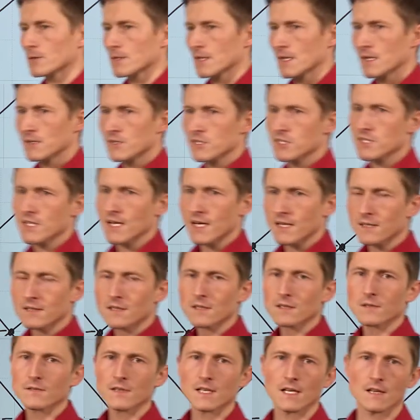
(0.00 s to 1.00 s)
deren
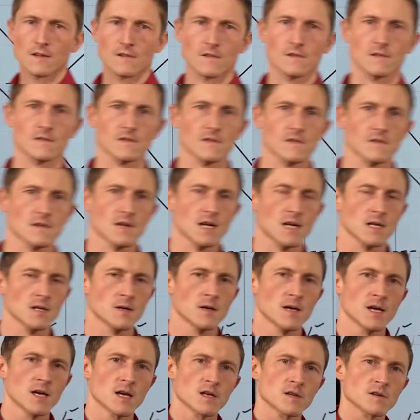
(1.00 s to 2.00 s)
Sternchenwert
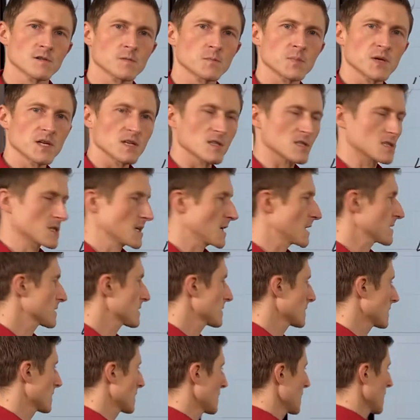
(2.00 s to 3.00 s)
sozusagen das
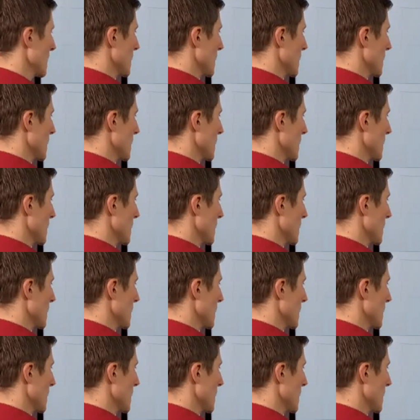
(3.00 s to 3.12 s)
P-Sternchen.